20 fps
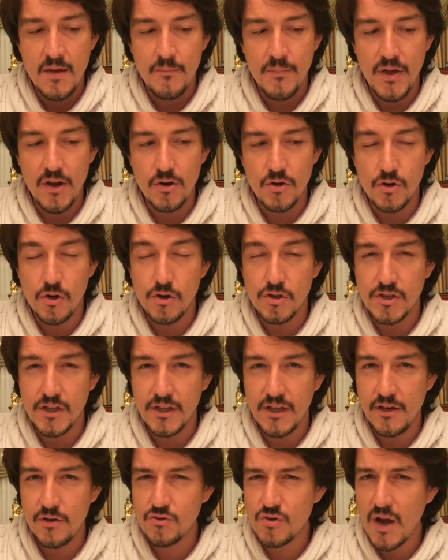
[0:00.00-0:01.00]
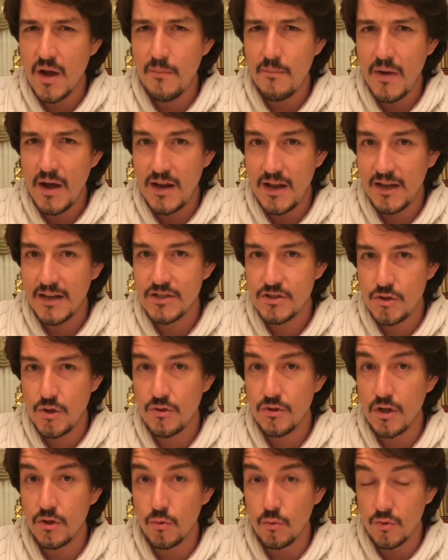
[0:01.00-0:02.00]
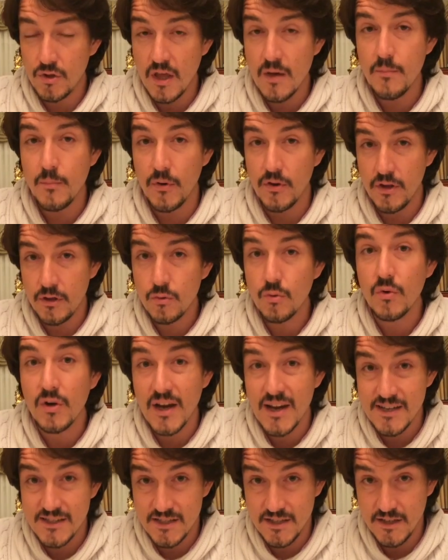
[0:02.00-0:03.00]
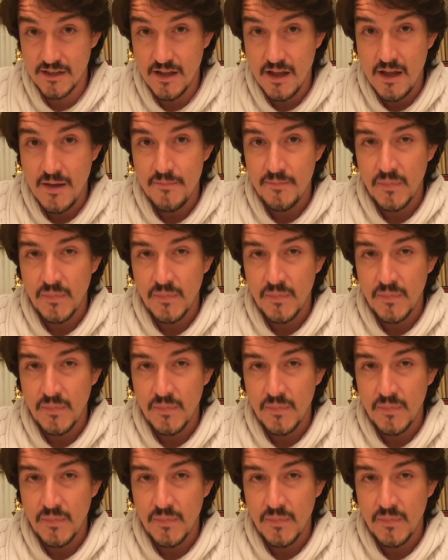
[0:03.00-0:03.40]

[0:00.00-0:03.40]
pero si tienes una mala gestión de tu tiempo, de tu clase,